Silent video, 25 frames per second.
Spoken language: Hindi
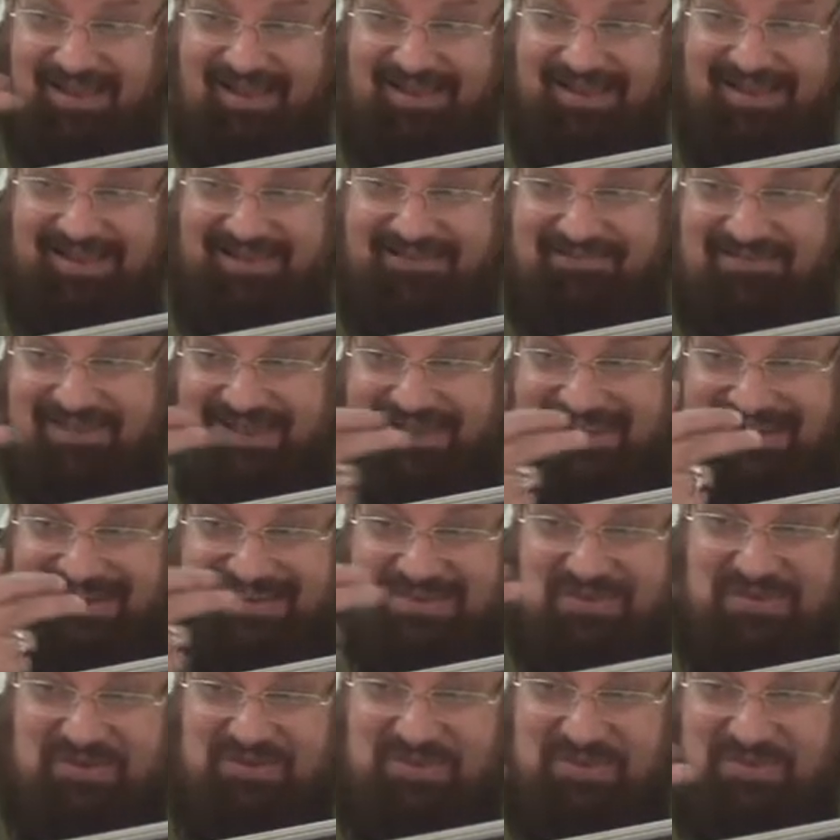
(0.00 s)
ही व
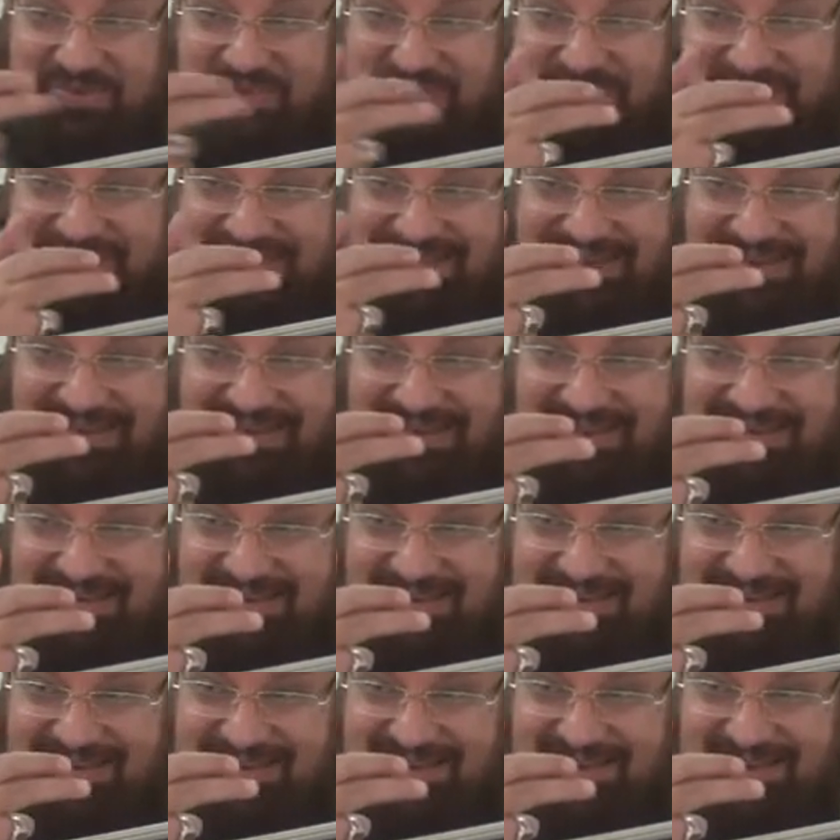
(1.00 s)
रसूली
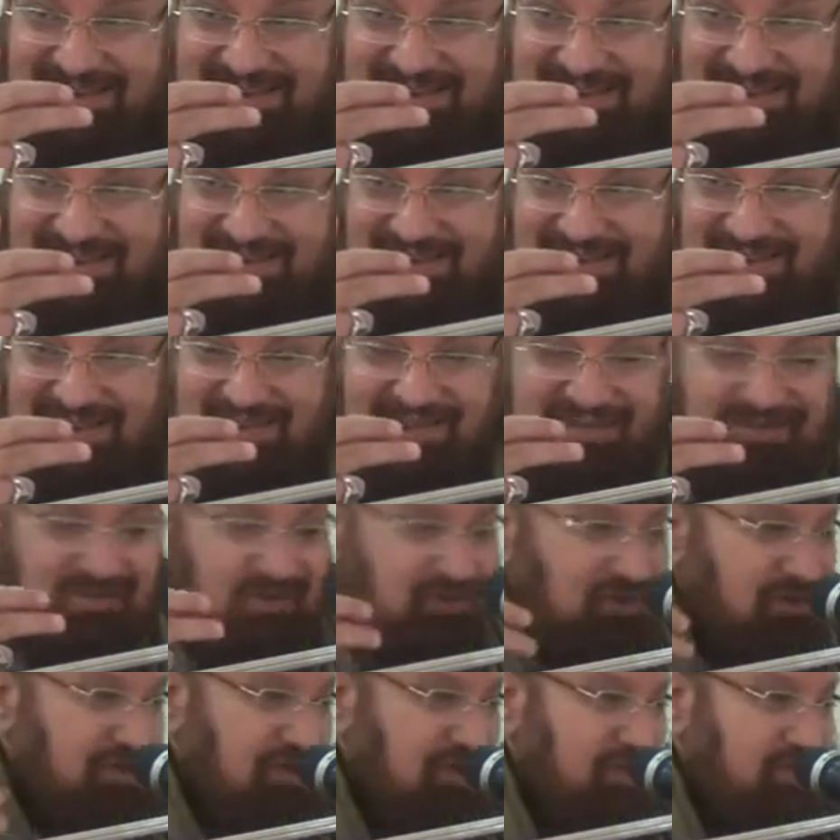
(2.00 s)

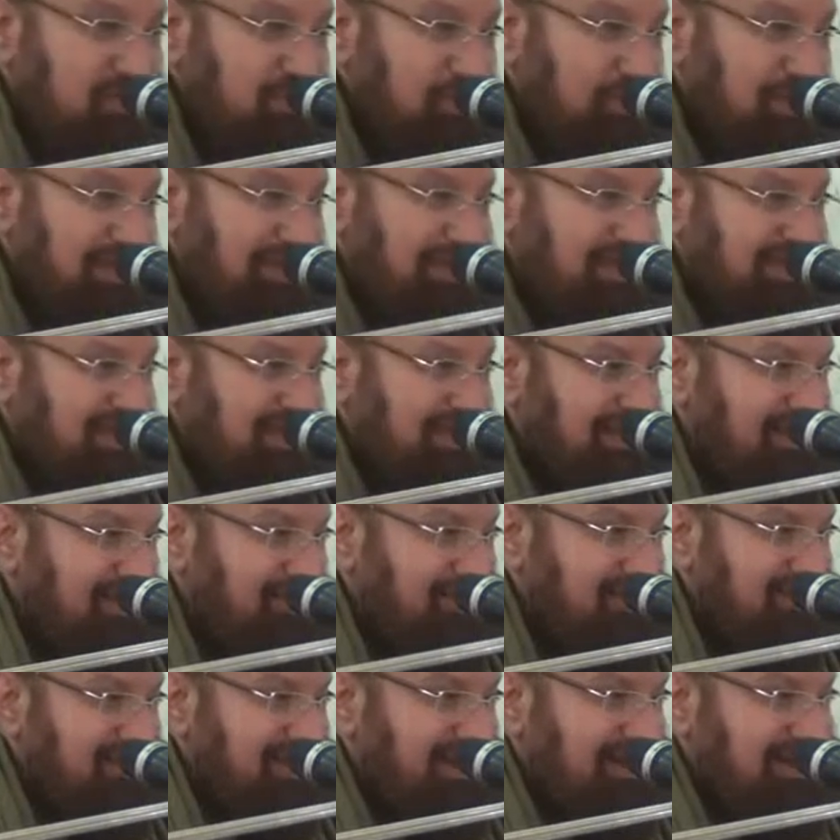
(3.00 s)
तो रसूल की
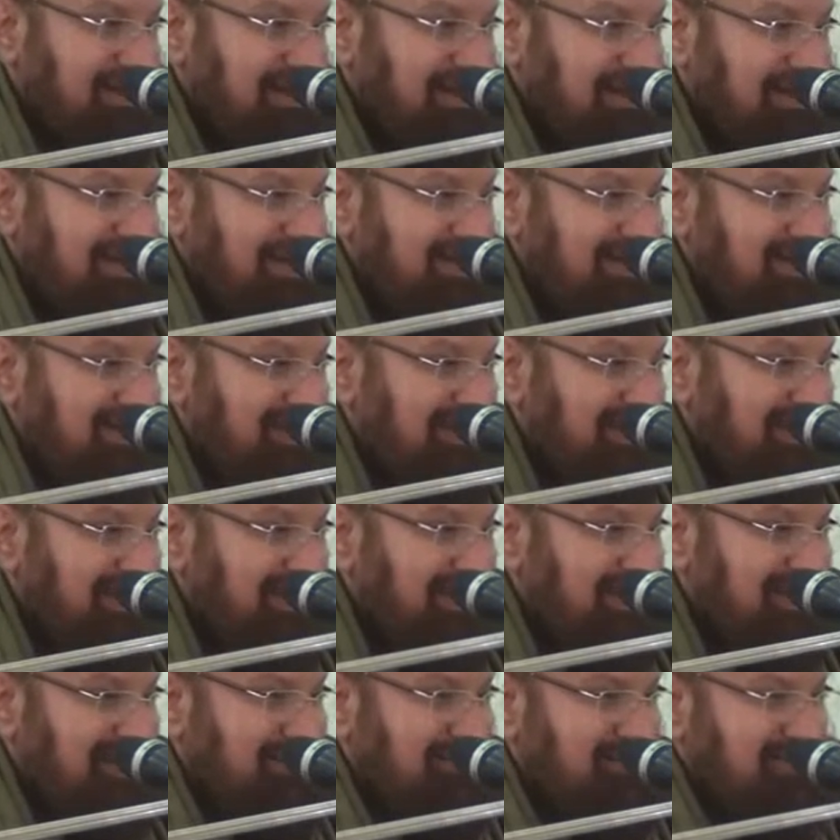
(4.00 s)
तरफ जाना किसकी
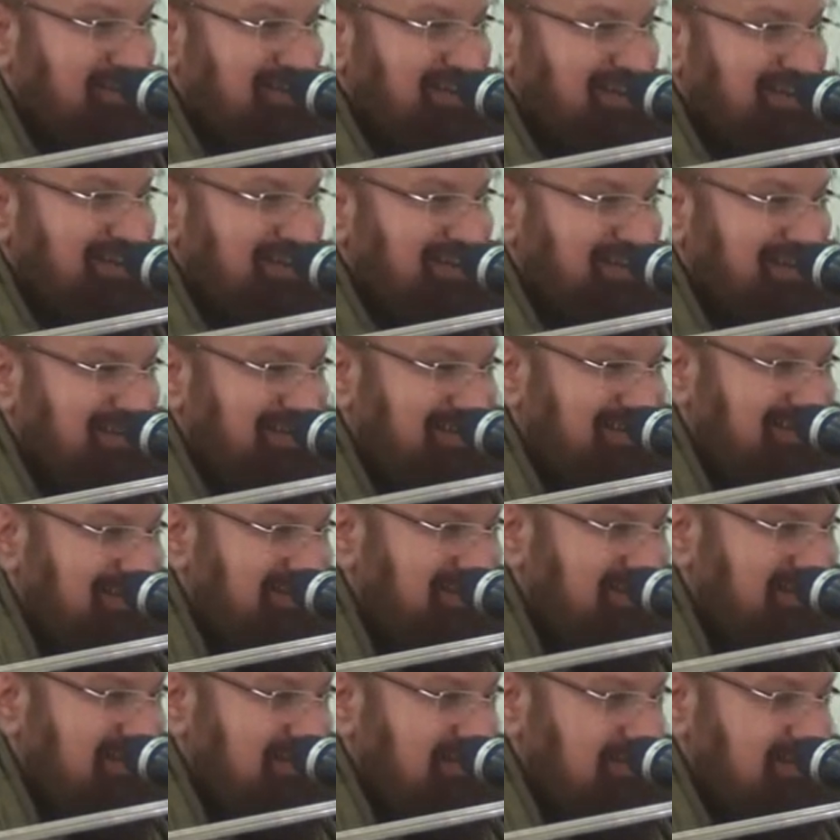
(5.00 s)
तरफ जाना
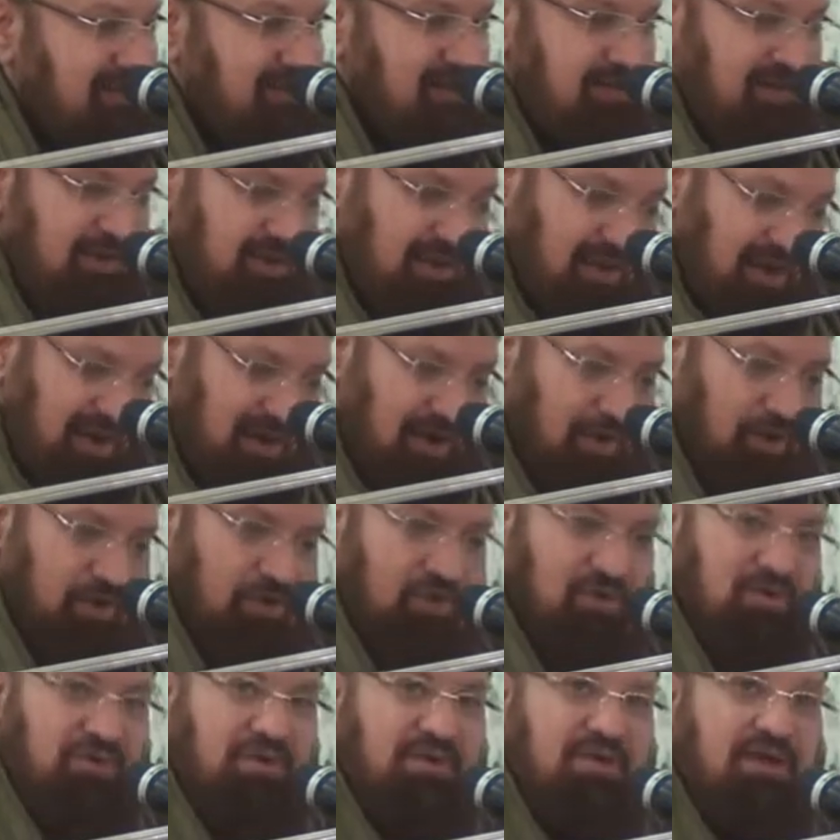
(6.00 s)
है
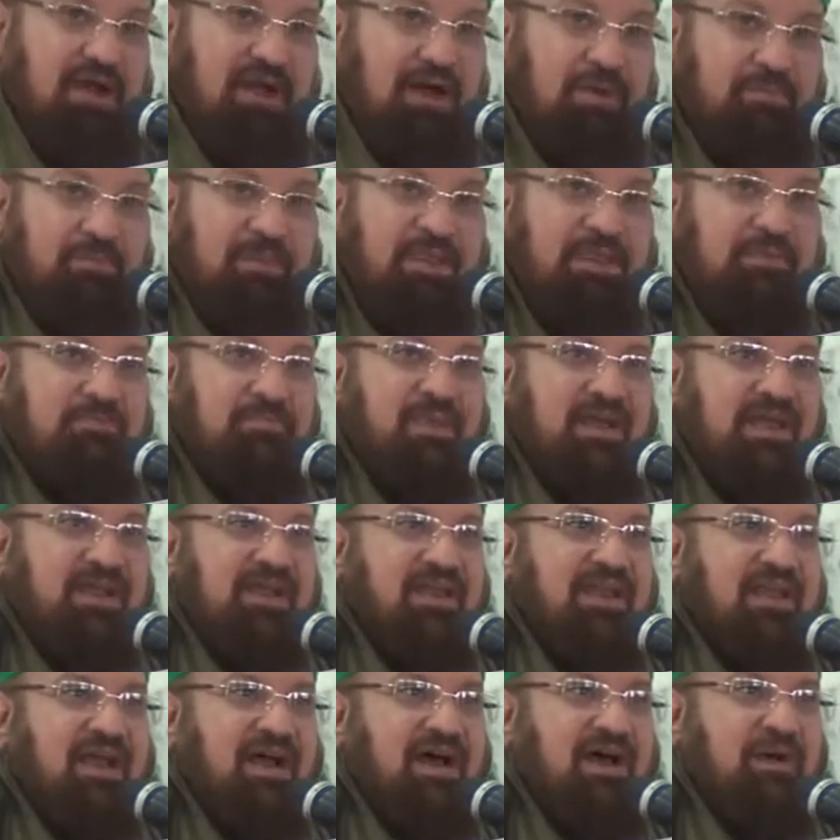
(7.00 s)
आओ अभी
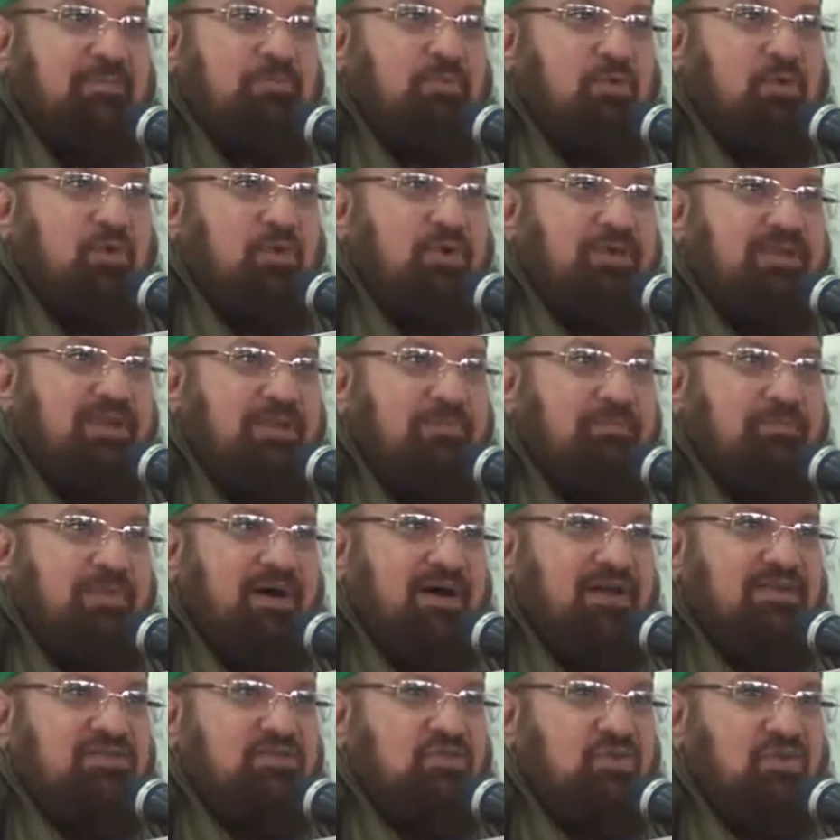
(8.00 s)
मैंने आपको ये
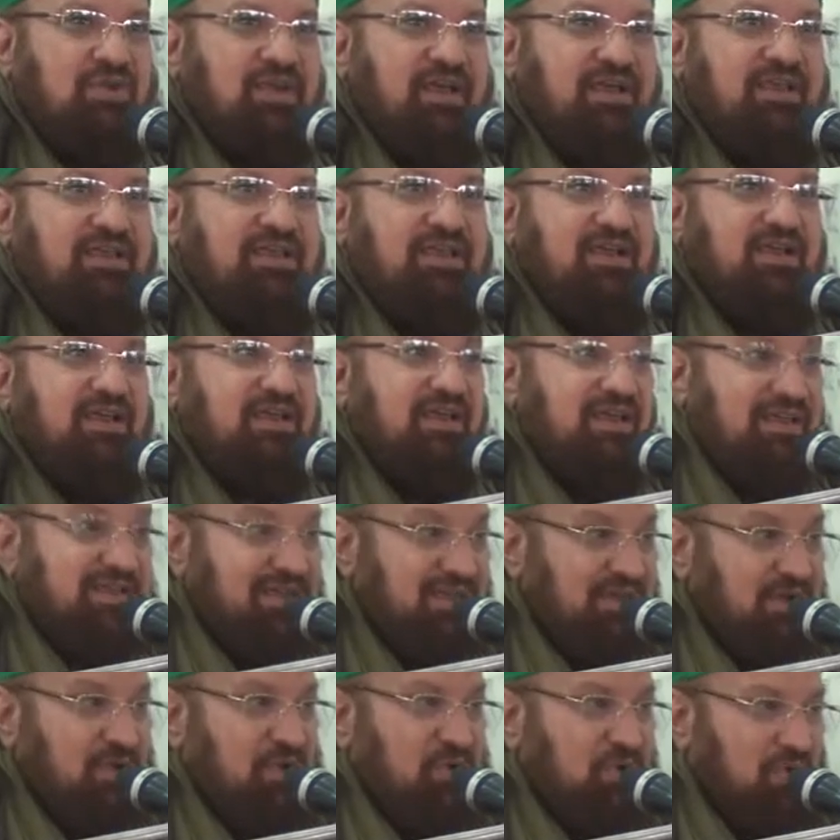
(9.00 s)
बात सुनाई है
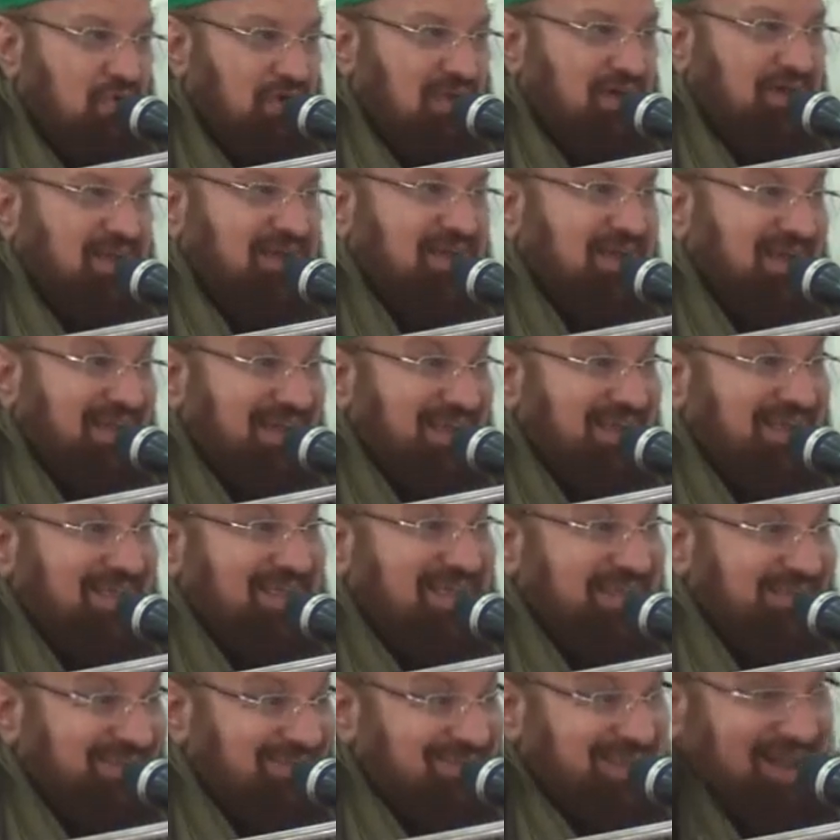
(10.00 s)
ये कुरान का
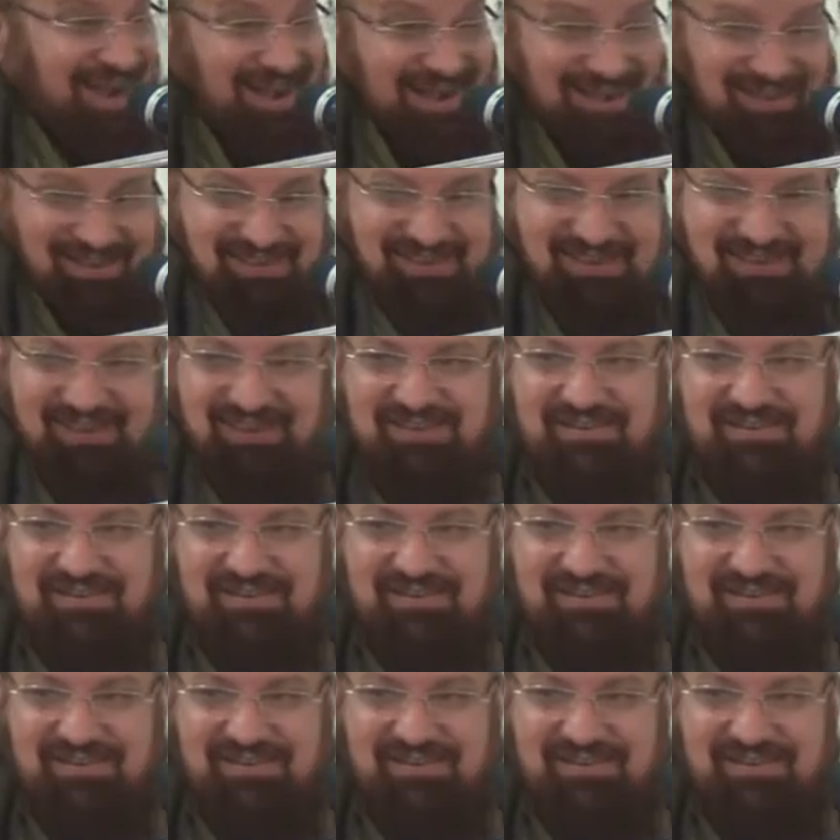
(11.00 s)
एजाज